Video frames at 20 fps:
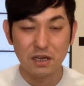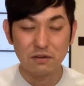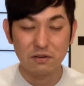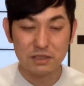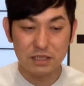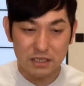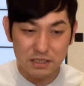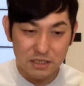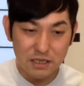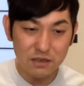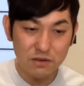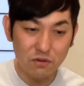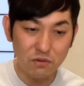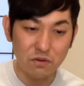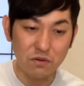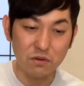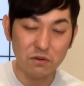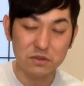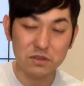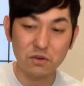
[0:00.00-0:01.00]
私が今日
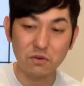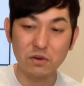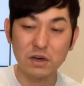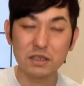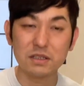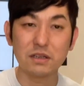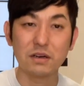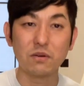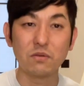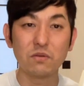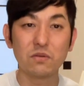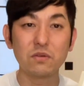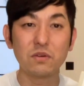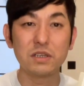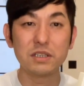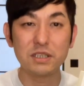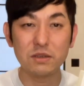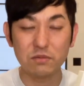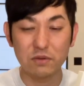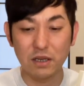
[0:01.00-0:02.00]
紹介したのはほんの
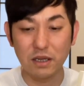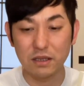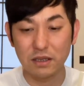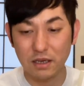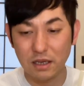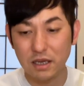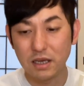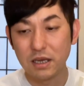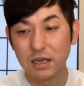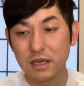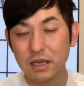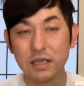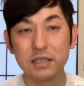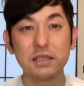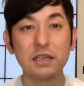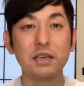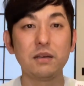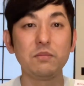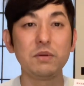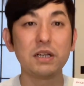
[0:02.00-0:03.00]
一部なんでね、えー、
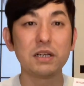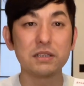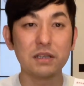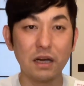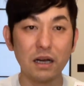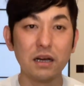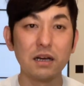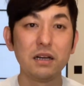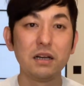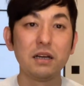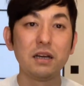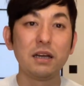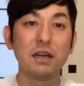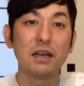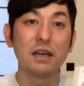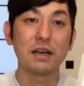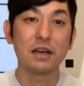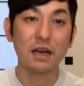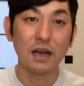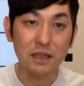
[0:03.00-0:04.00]
ぜひ皆さん、
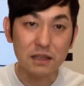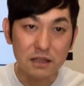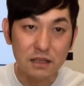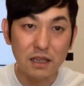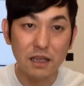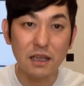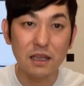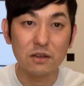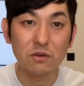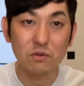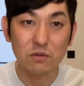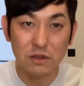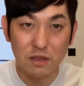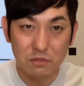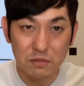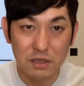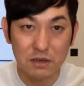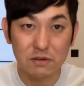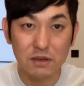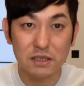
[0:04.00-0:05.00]
え買って読んで
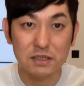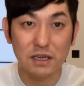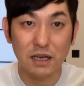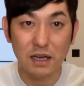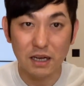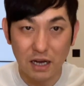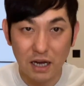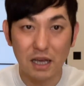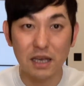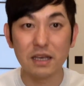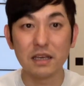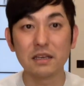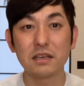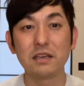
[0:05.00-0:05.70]
みてください。はい。